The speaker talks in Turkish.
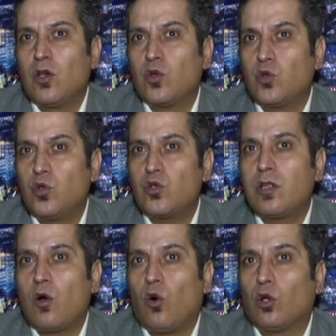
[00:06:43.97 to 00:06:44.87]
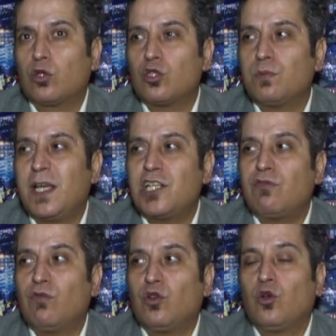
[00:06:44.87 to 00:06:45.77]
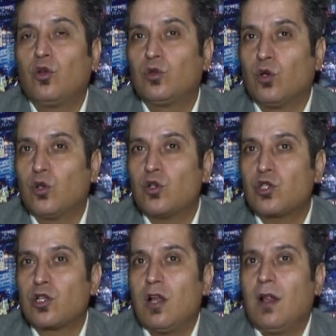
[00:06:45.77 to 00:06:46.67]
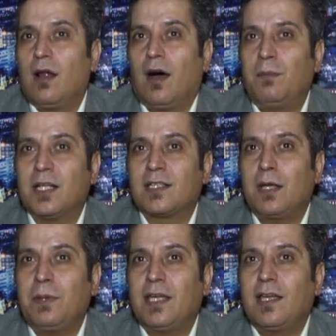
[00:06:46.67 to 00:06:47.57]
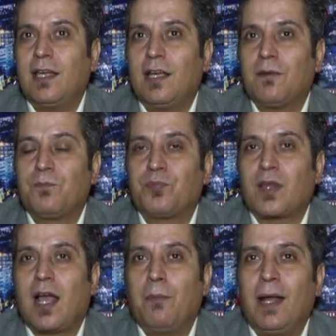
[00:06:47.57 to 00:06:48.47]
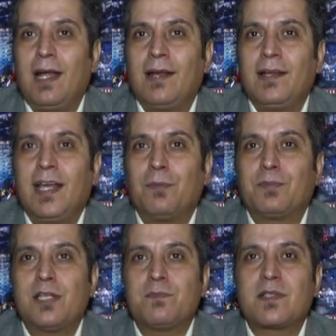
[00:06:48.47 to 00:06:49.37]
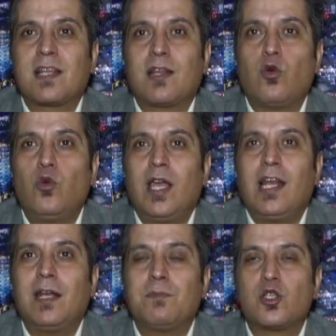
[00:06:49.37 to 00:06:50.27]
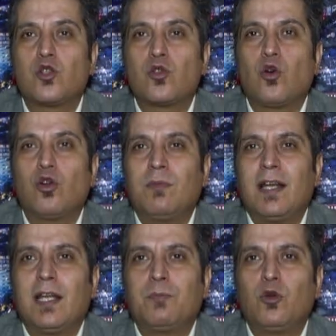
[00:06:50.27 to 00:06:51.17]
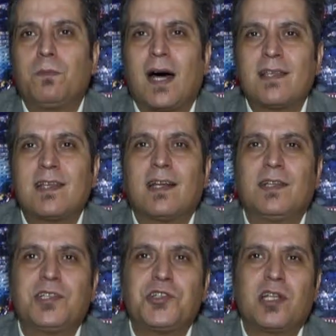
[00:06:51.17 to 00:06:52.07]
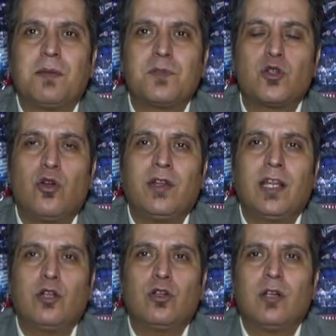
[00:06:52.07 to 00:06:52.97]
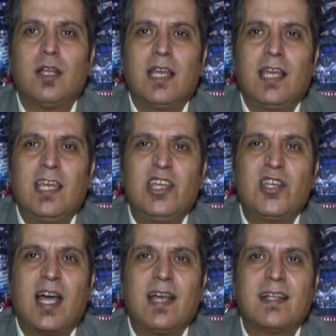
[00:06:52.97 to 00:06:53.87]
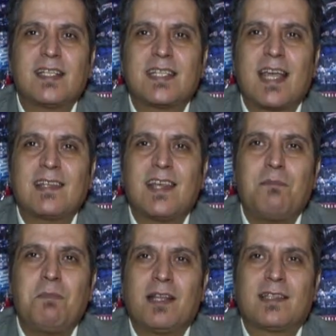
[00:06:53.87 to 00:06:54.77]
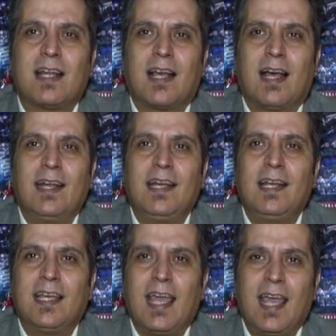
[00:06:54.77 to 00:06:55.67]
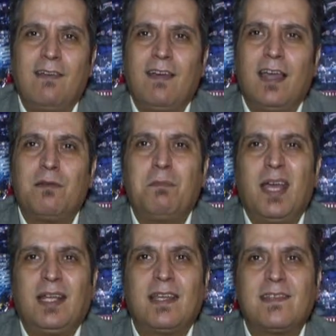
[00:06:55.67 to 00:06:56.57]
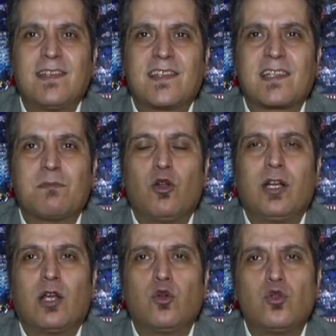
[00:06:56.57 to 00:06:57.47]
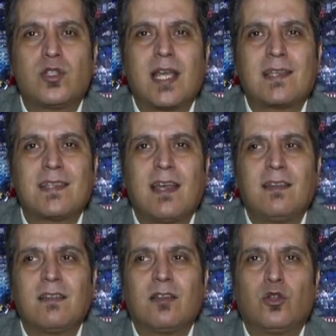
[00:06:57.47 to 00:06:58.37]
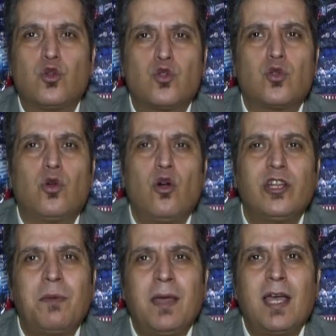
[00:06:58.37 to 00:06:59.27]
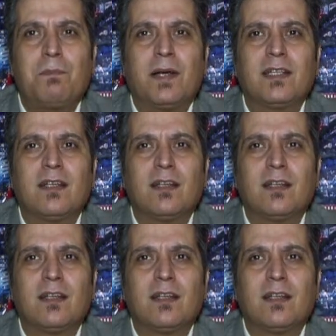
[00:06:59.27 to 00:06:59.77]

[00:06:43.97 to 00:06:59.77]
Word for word: yüzde %35,9 ama tabii ki haberlerini yaptığımızda da üyelerimiz yorumlar yapıyor. Bazı arkadaşlarımız gönderiyor. 2 ayda 80 metre karelik eve merkezi ısıtma olarak 180 küsür ödeme yapan